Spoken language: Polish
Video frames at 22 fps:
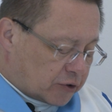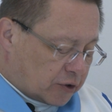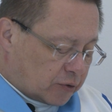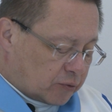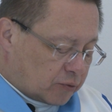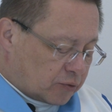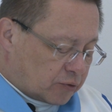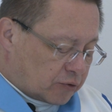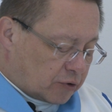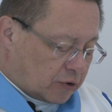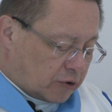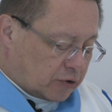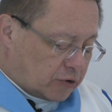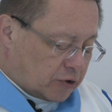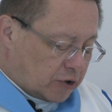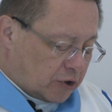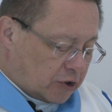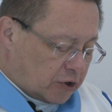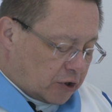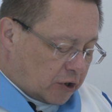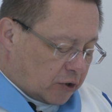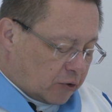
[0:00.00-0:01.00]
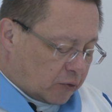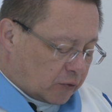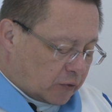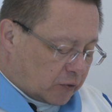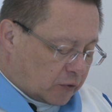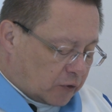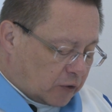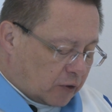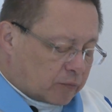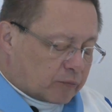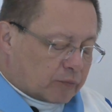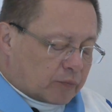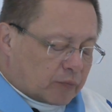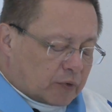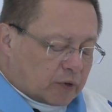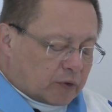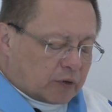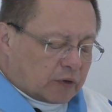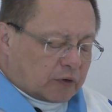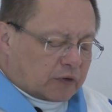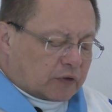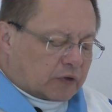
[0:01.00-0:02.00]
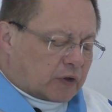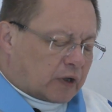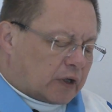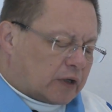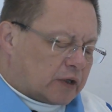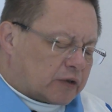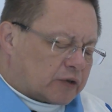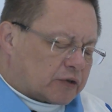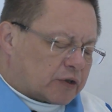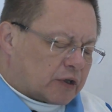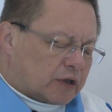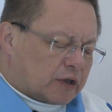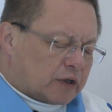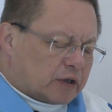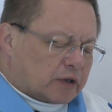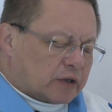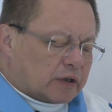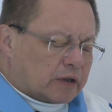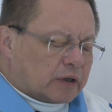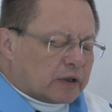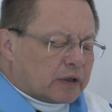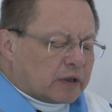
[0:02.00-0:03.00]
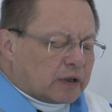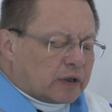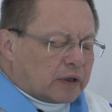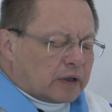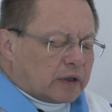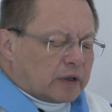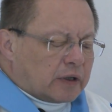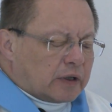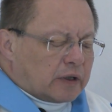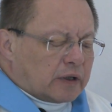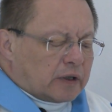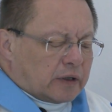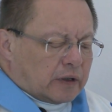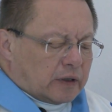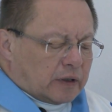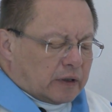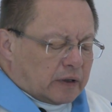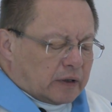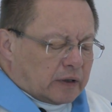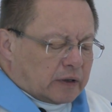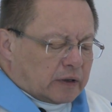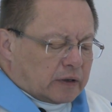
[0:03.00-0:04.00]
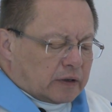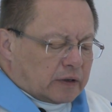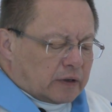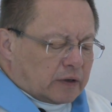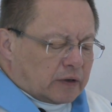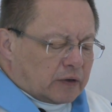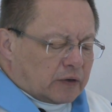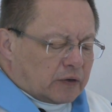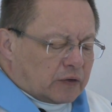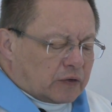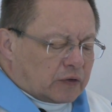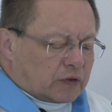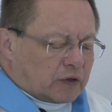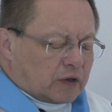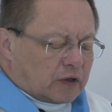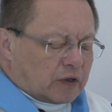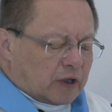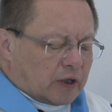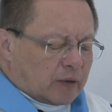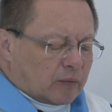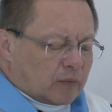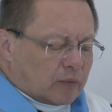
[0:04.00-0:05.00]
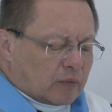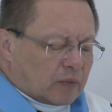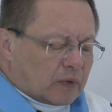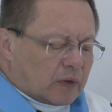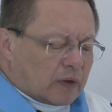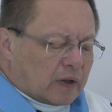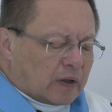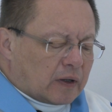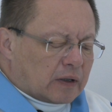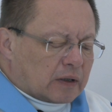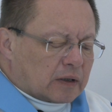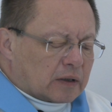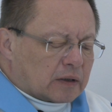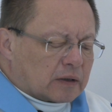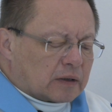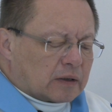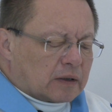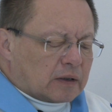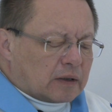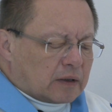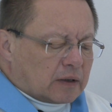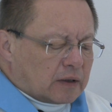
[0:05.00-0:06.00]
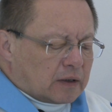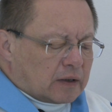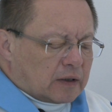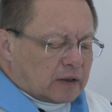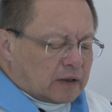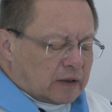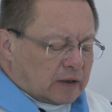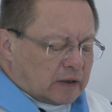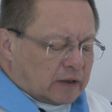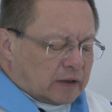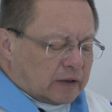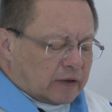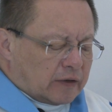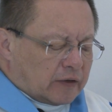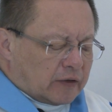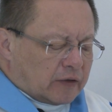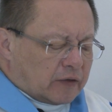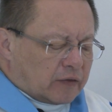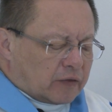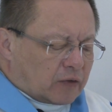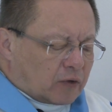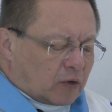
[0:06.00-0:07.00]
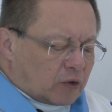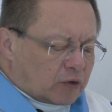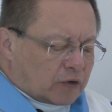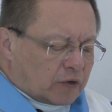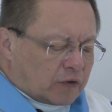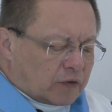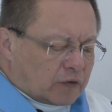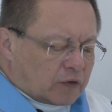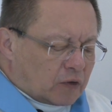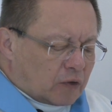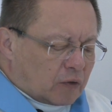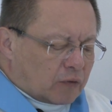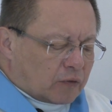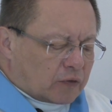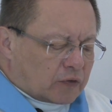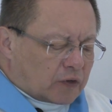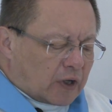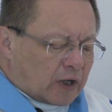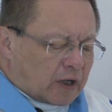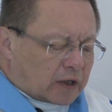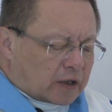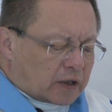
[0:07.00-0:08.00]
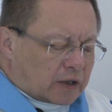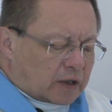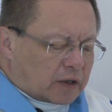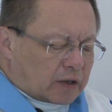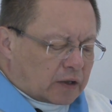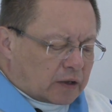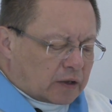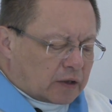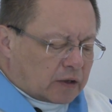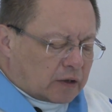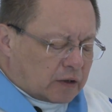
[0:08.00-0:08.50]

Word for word: że już od niej nie odstąpi, staje się jej y, synem, a y, wchodzi z nią w tak